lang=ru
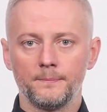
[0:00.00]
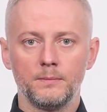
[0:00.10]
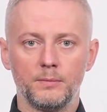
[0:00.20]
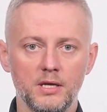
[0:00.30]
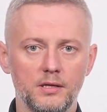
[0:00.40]

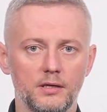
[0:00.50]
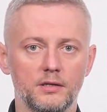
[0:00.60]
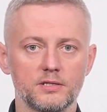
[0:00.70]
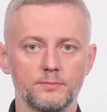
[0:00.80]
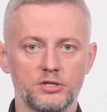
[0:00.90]
Мнения и
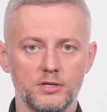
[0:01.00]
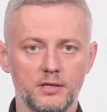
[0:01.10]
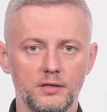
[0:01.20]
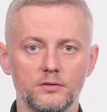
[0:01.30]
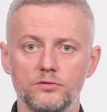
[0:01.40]

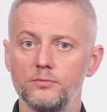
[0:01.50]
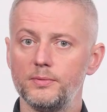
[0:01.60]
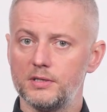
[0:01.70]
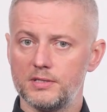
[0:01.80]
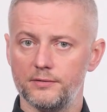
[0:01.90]
размышления
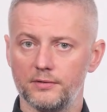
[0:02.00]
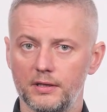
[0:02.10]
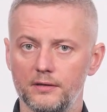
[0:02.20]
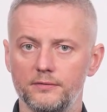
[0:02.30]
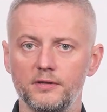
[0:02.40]

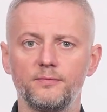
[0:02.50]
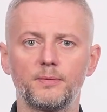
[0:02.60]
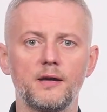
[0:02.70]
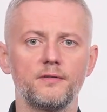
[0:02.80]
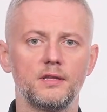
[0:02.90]
субъективные, вы
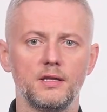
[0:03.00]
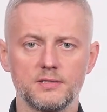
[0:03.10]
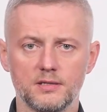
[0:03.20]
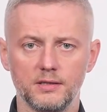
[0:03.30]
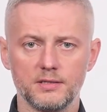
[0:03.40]
вправе не
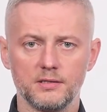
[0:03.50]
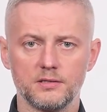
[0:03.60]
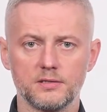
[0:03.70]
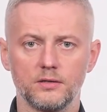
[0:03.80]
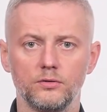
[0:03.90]

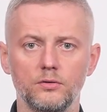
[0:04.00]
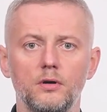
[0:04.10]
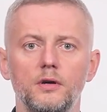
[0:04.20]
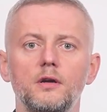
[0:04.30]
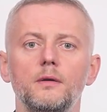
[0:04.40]
согласиться,
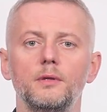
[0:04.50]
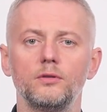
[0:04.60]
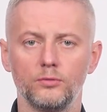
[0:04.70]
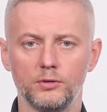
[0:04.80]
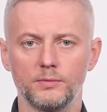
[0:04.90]
но
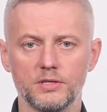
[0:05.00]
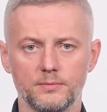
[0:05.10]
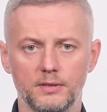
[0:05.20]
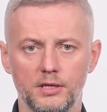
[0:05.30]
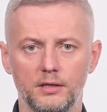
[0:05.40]
рекомендуем
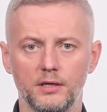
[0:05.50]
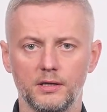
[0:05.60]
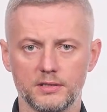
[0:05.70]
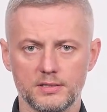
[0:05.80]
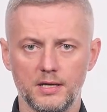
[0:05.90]
досмотреть до
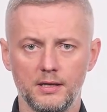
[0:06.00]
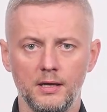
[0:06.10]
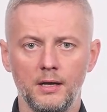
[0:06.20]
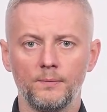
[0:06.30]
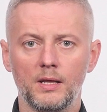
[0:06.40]
конца,
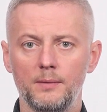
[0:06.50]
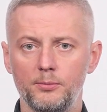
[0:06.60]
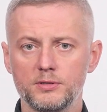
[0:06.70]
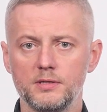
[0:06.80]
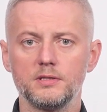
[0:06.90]
а
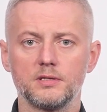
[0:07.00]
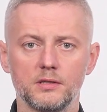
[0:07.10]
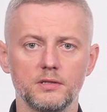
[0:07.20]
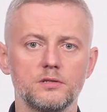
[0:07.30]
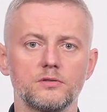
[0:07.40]
после
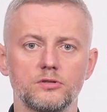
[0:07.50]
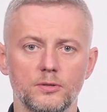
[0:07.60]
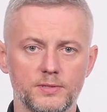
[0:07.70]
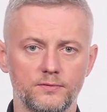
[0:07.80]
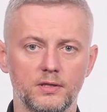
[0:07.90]
делать
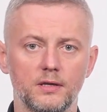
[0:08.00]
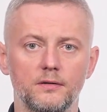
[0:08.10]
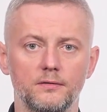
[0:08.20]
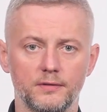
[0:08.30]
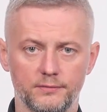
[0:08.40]
собственные
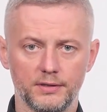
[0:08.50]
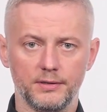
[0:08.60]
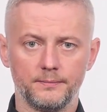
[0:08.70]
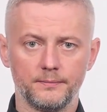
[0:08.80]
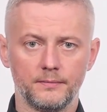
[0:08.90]

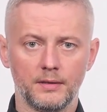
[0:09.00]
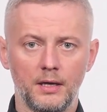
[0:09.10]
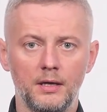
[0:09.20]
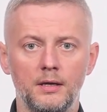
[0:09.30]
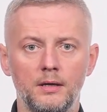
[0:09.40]
выводы.
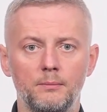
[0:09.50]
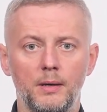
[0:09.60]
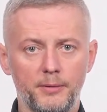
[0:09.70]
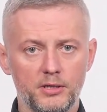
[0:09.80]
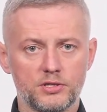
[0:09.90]

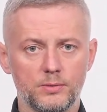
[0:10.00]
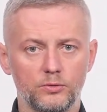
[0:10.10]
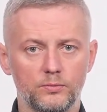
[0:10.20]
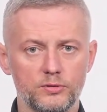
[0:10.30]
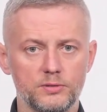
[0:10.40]

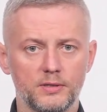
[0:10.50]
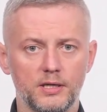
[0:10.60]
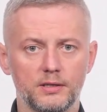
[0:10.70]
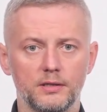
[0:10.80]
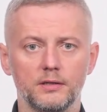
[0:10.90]
По-прежнему будем
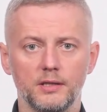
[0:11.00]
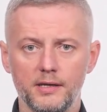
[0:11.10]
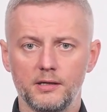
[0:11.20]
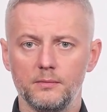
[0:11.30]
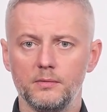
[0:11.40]
рады
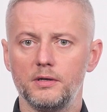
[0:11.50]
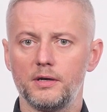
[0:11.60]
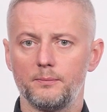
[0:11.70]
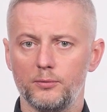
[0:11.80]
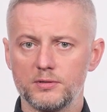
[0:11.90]
лайкам,
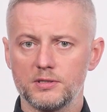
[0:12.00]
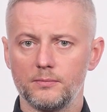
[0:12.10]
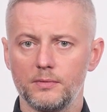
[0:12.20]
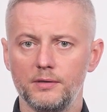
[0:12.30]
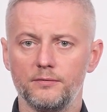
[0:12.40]

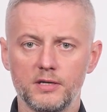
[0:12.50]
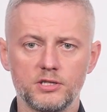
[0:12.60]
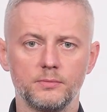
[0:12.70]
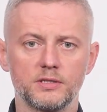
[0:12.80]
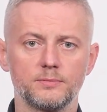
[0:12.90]
репостам и
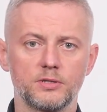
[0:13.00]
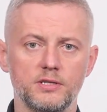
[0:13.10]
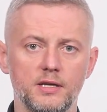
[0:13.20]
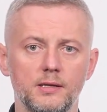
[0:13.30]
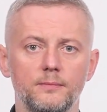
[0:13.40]
вашим
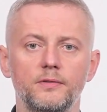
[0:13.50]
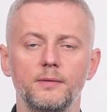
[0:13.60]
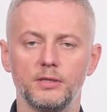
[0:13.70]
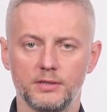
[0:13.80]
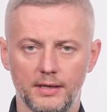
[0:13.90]
размышлениям в
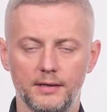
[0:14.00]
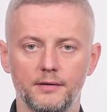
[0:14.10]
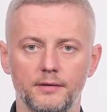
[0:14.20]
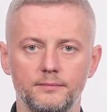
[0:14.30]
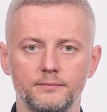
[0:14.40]
комментариях.